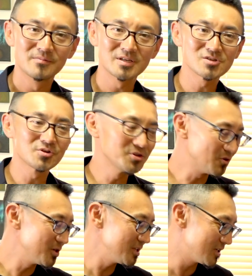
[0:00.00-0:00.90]
まあ、その
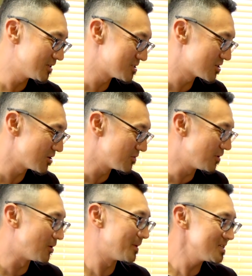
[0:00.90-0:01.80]
要因なんですけど
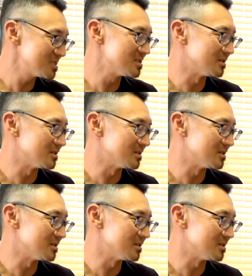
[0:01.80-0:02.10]
も、まず